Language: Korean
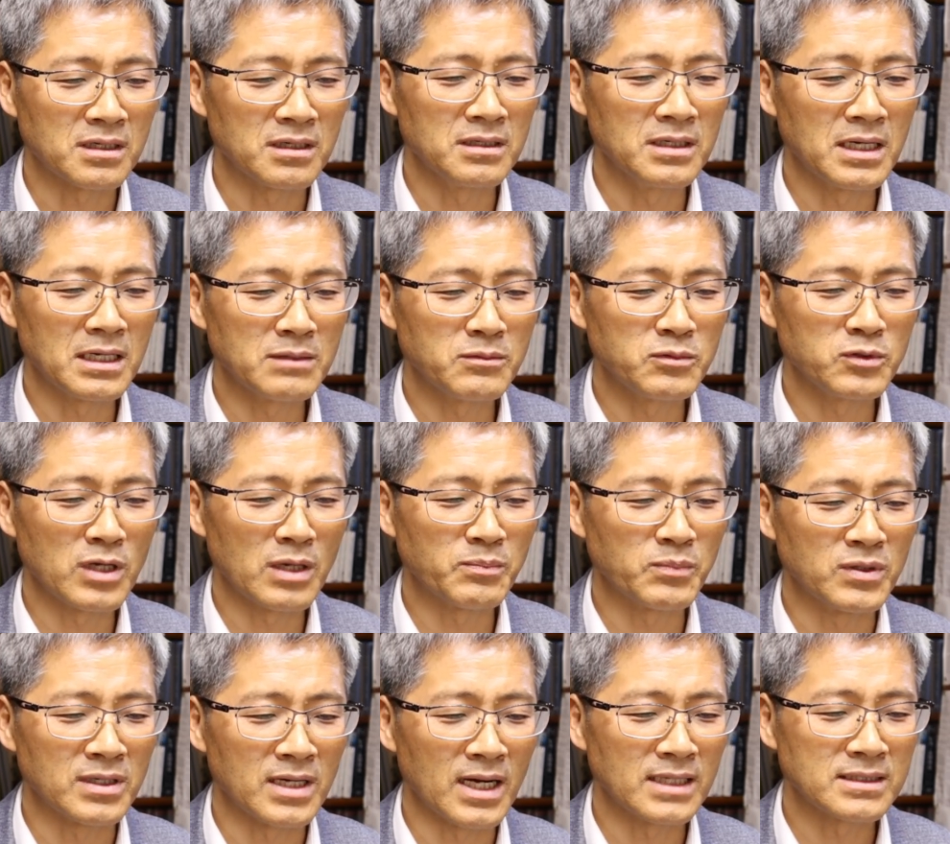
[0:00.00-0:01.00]
클레르보의
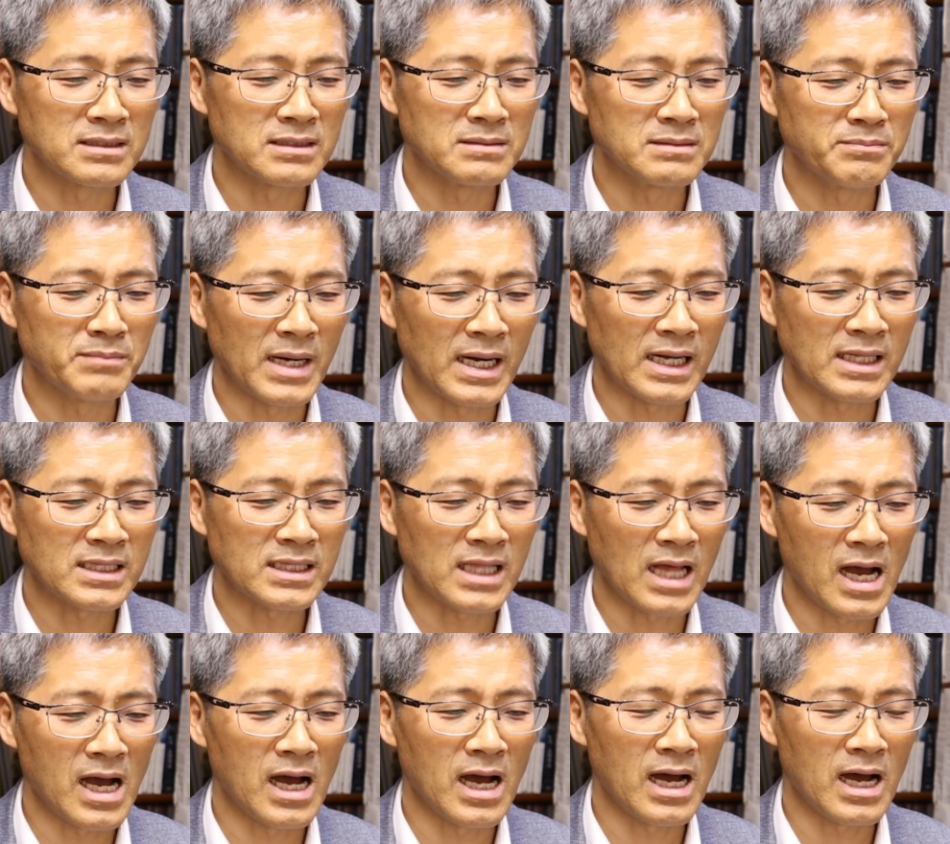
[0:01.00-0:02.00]
버나드는
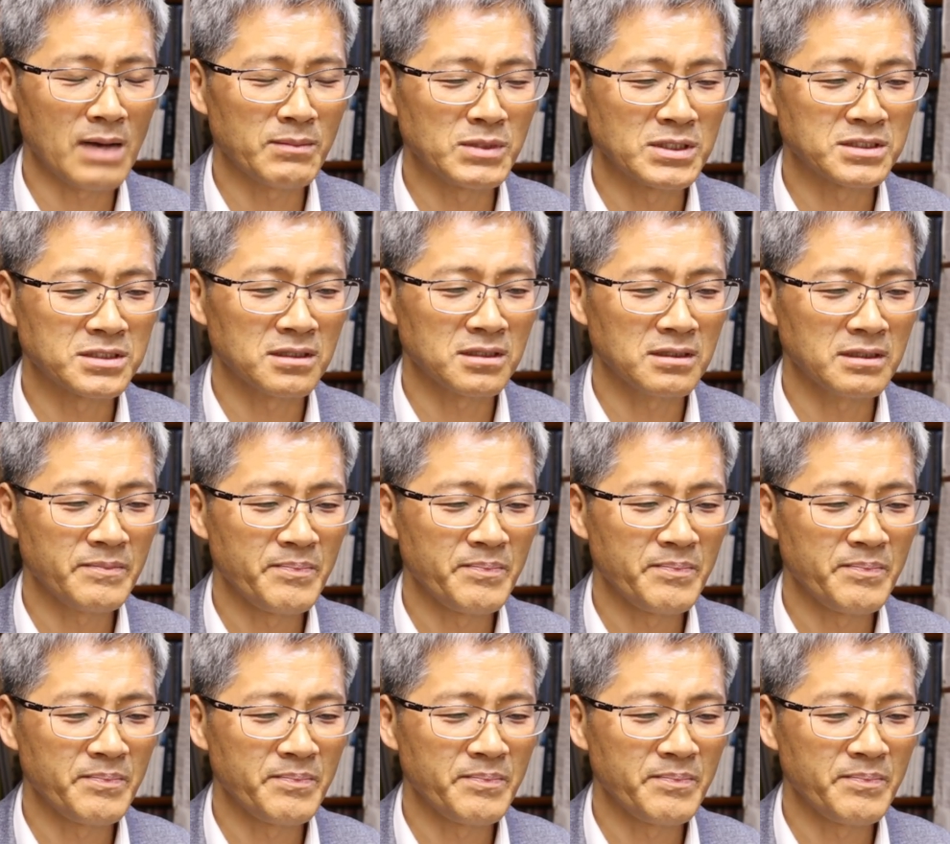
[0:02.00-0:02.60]
말했다 하면서